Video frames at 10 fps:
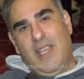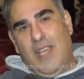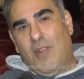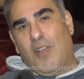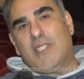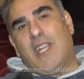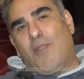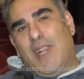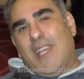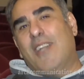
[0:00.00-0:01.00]
È una cosa alla
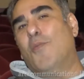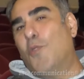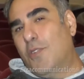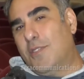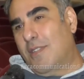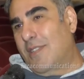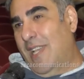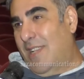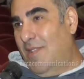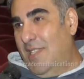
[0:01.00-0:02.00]
quale tengo molto
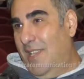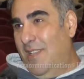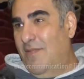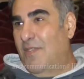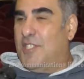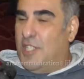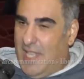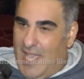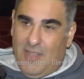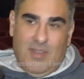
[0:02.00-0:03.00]
e quindi ci
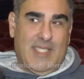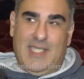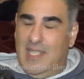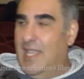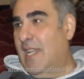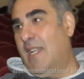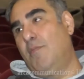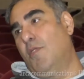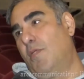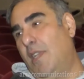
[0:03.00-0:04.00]
tengo che si dica nel
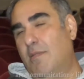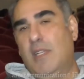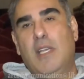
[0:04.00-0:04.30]
mio curriculum.